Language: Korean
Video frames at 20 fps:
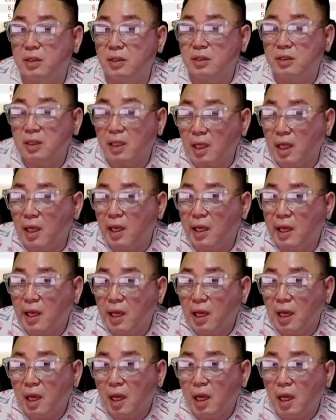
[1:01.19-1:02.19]
근데
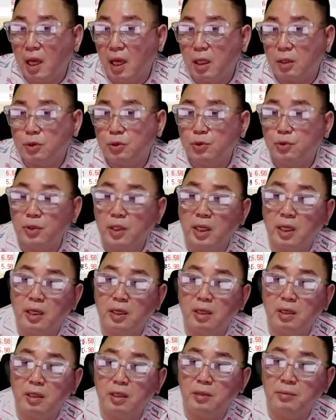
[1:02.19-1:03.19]
중요한
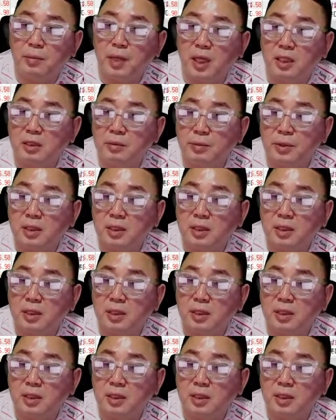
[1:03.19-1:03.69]
거는 매집이